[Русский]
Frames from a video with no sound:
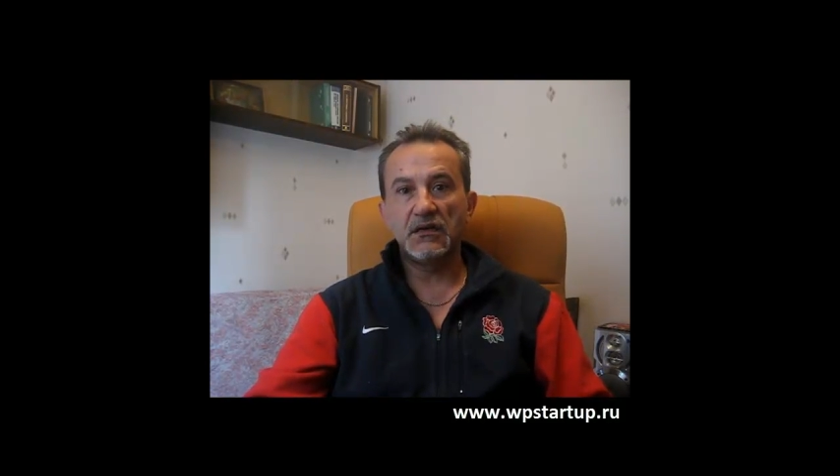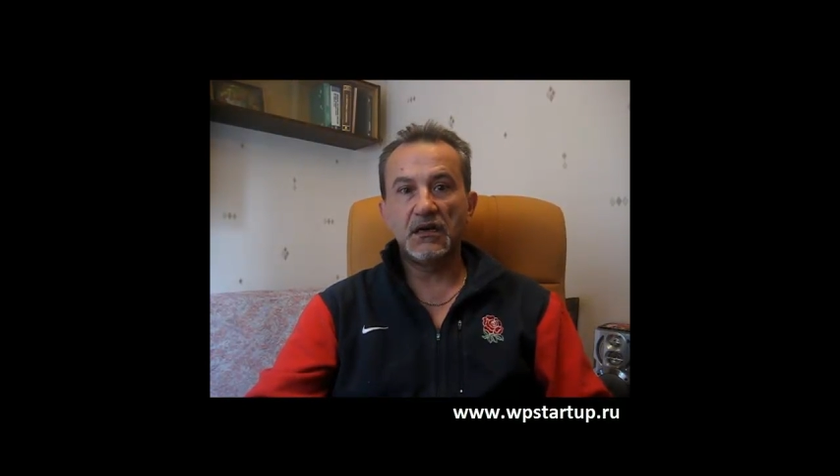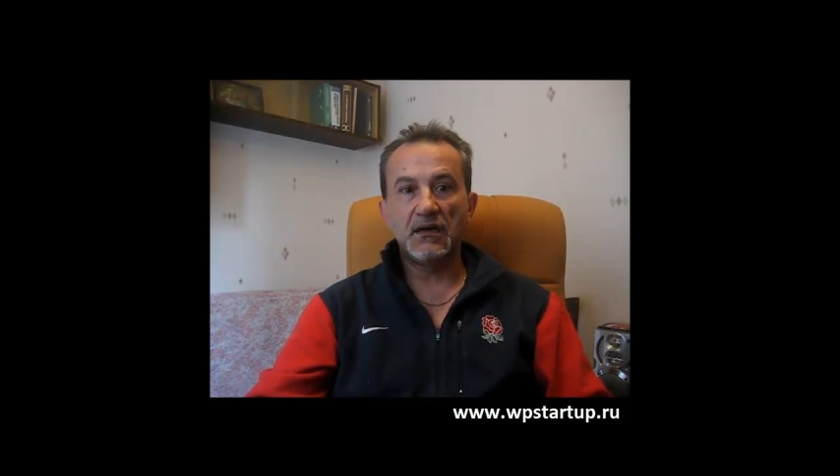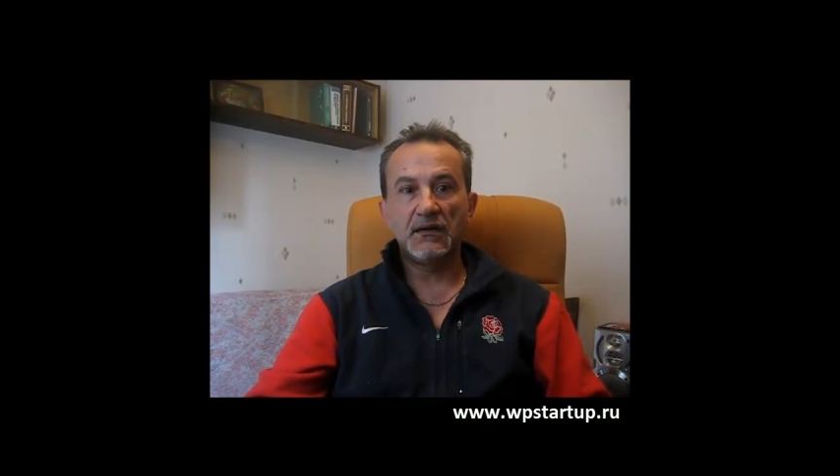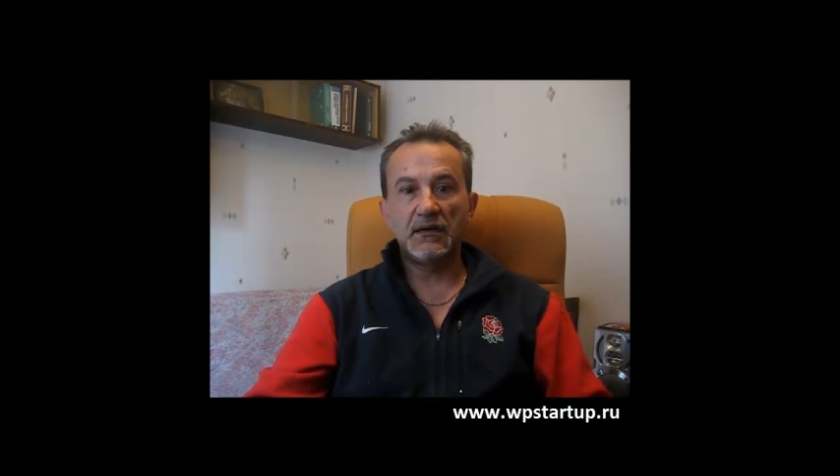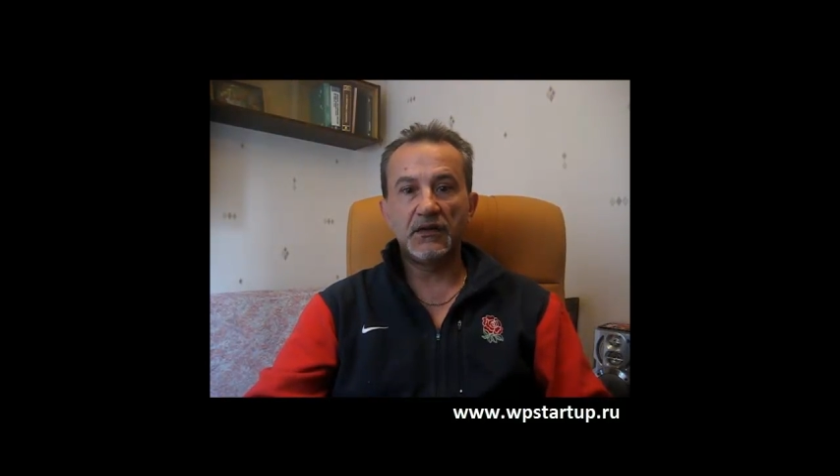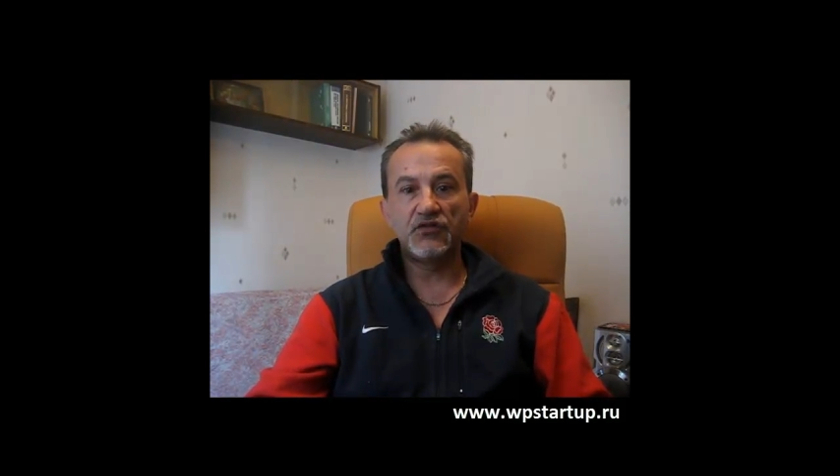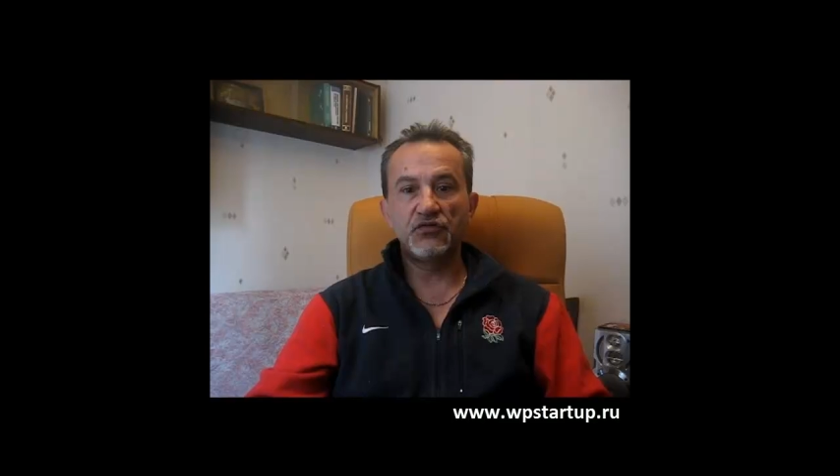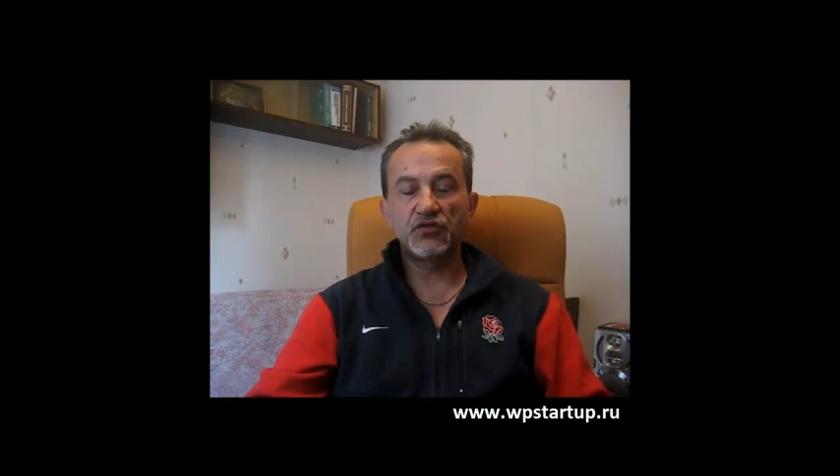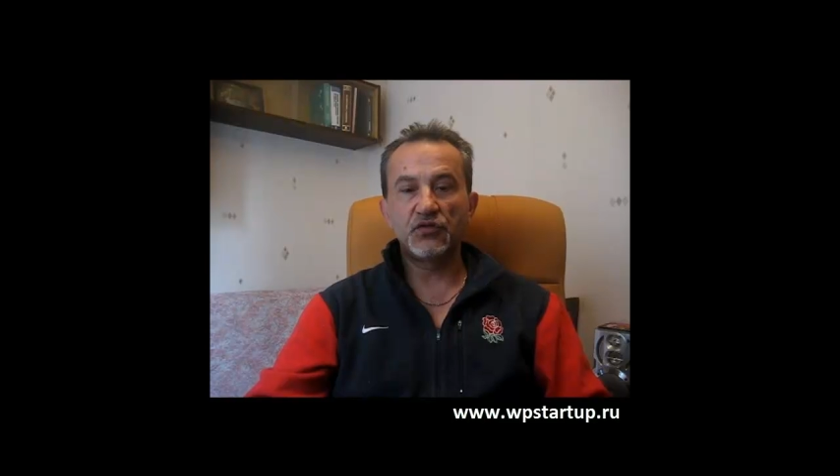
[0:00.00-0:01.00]
я
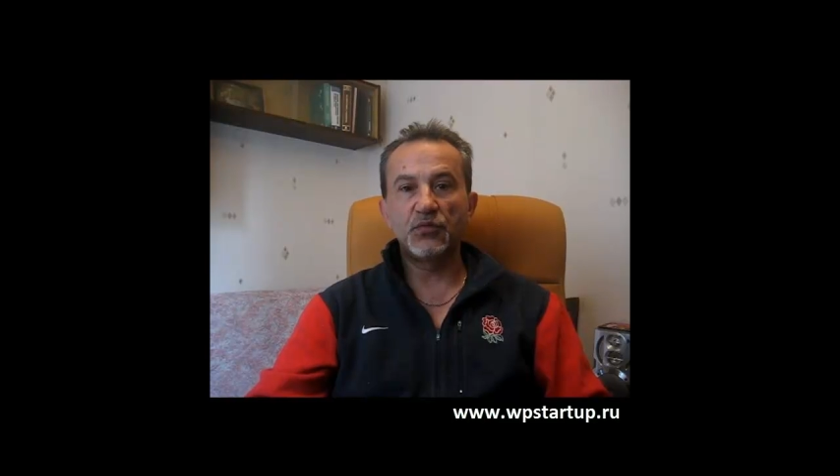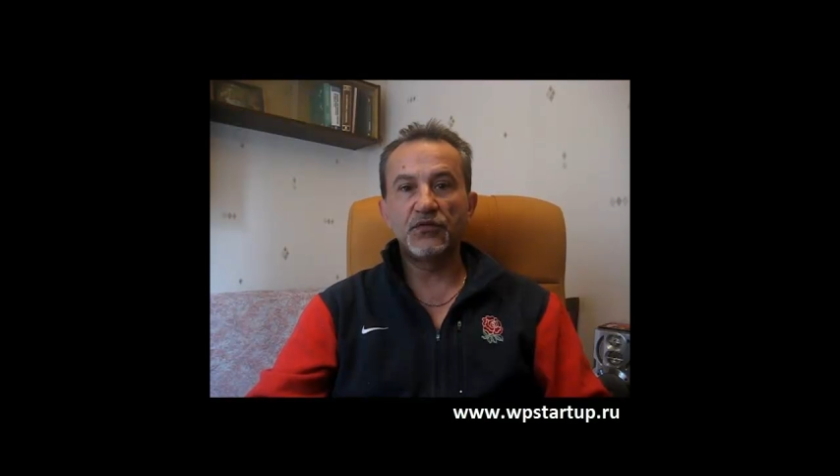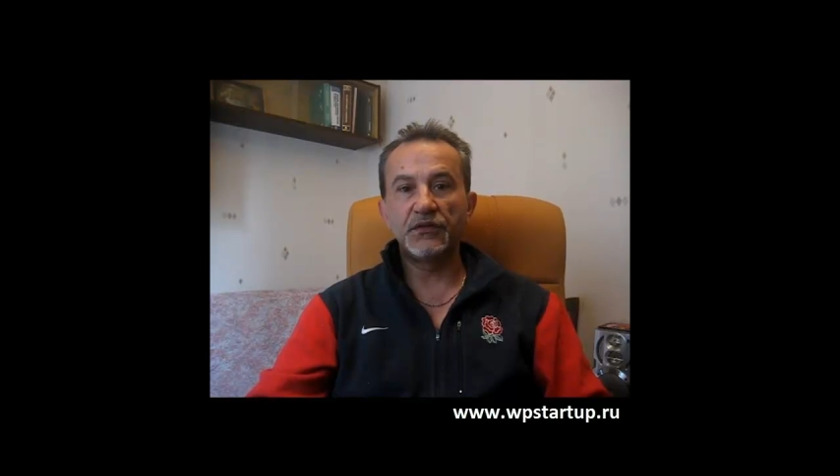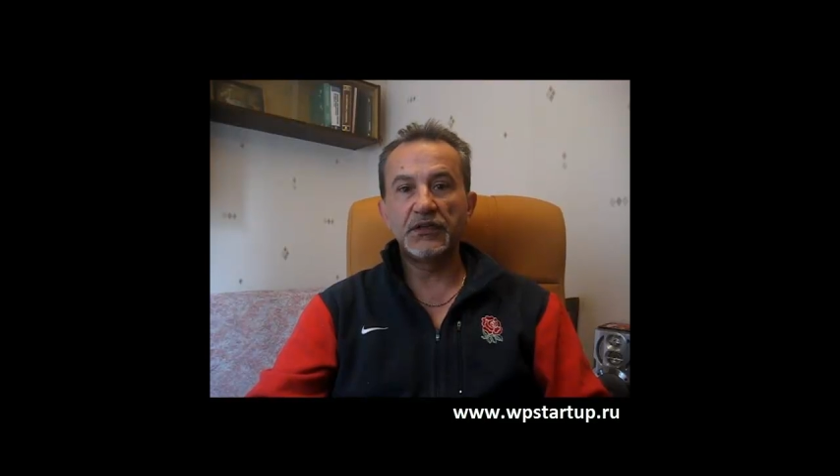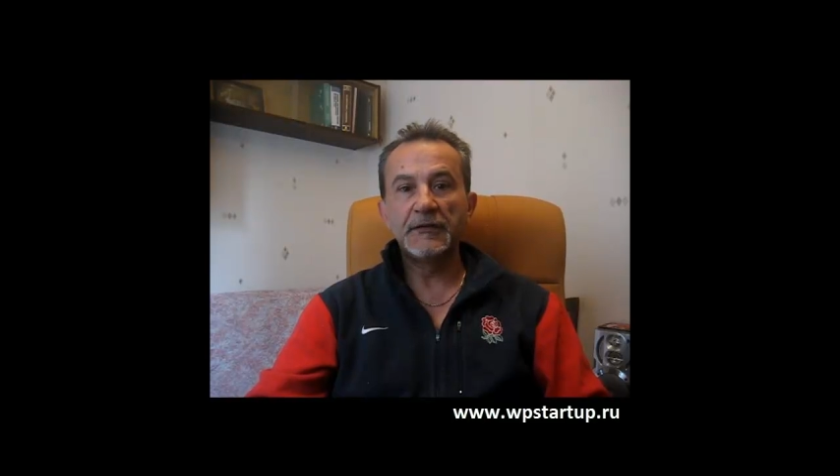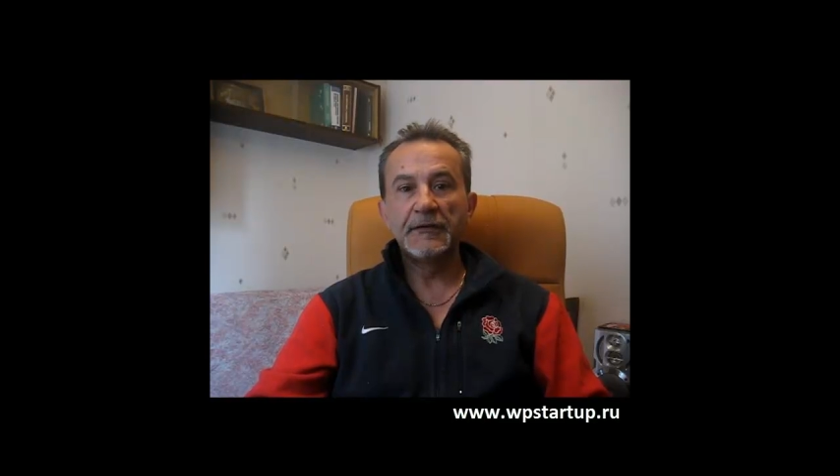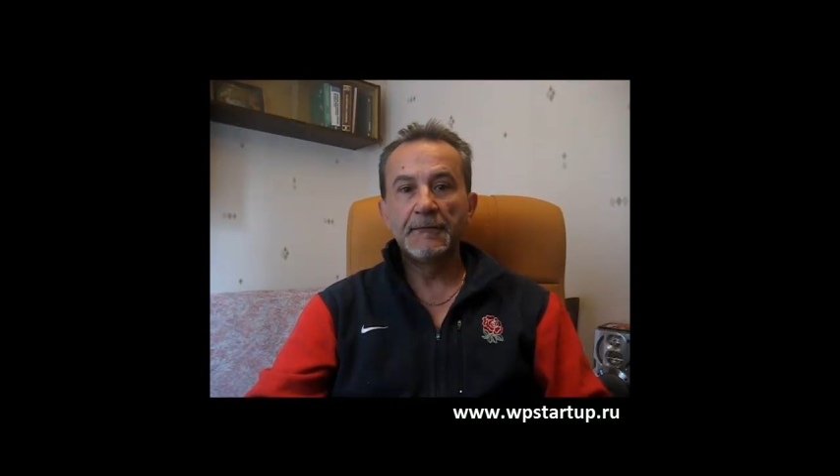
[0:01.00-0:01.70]
хочу, чтобы вы